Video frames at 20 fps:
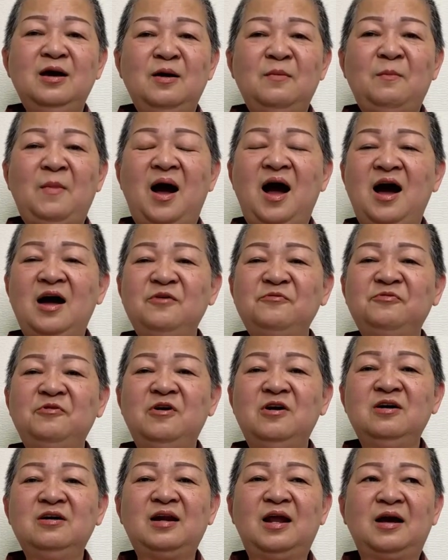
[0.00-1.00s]
mà hết
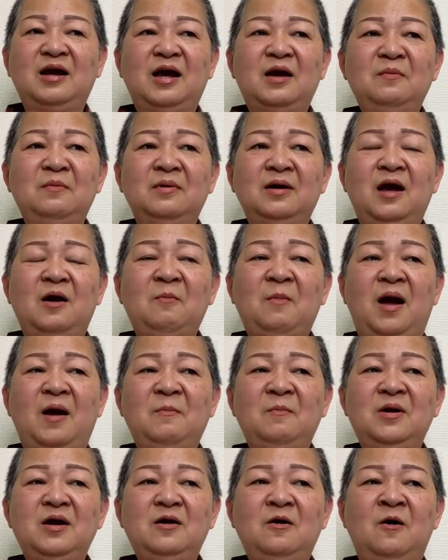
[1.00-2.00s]
phước là các, các bạn
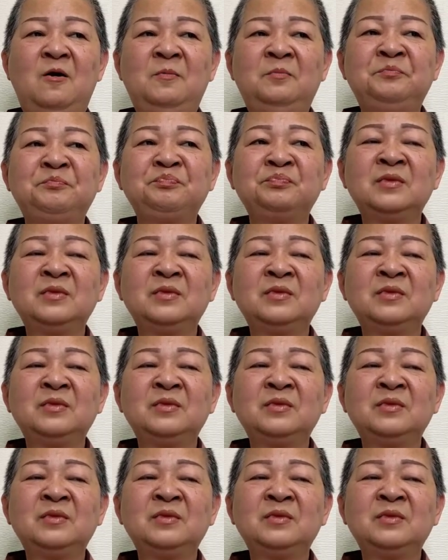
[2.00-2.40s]
biết không